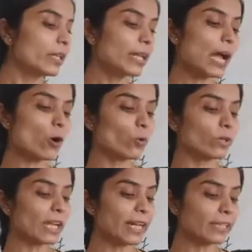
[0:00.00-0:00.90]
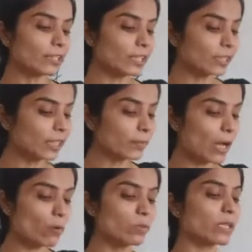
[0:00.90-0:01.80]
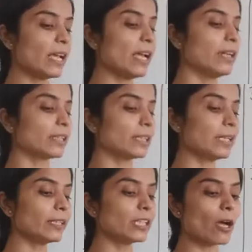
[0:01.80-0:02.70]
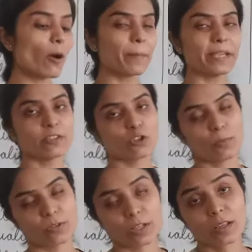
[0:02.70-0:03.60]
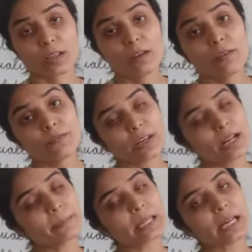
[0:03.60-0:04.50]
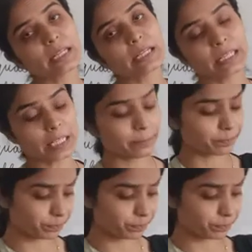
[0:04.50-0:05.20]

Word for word: नाउ राइट क्लिक द माउस एंड क्लिक द पेस्ट ऑप्शन फिर हम क्या करेंगे